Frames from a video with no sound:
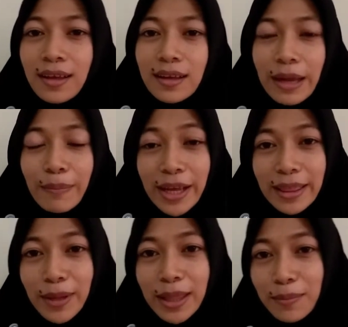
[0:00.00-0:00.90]
Oke baik
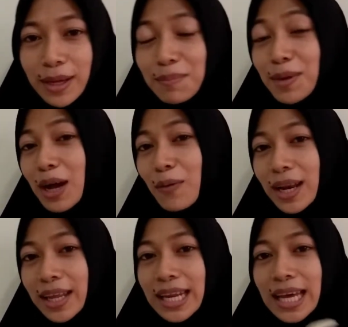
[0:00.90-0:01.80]
teman-teman,
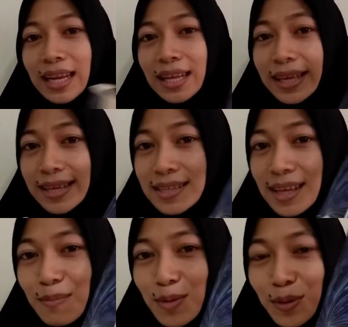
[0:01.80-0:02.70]
mengawali dari
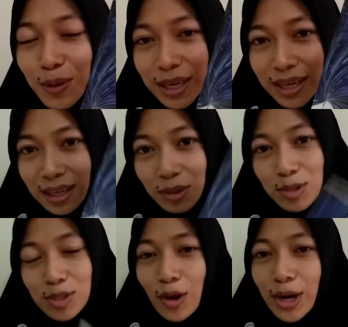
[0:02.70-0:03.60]
kisah buku ini itu
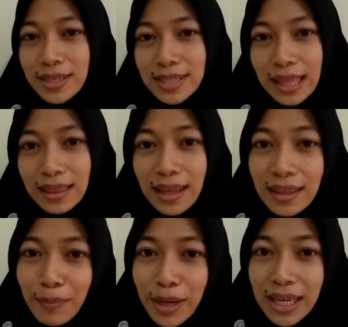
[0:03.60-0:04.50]
seorang Sinta,
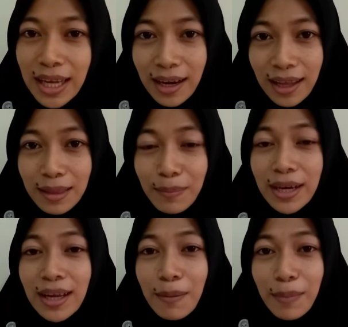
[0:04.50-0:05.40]
temannya Re,
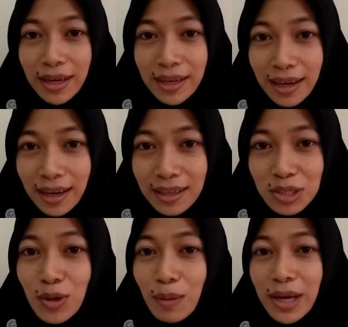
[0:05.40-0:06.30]
teman kamarnya Re,
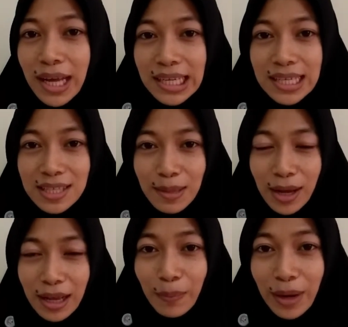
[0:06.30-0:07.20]
juga bekerja
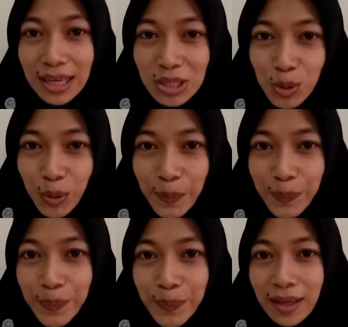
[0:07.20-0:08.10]
sebagai
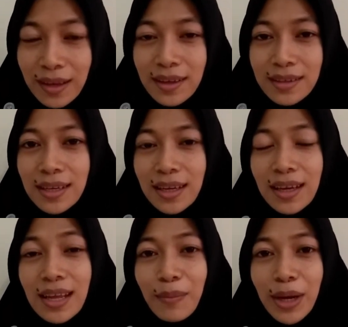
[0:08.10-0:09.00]
pelacur. Jadi
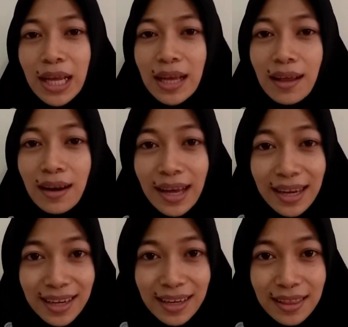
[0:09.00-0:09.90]
dia meninggal
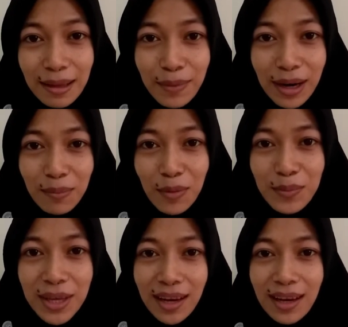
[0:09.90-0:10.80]
karena ditabrak
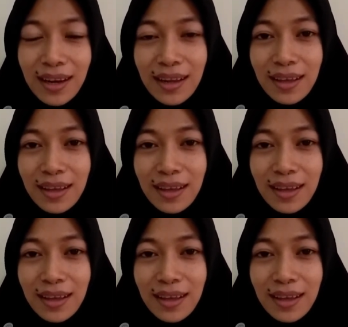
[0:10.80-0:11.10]
mobil.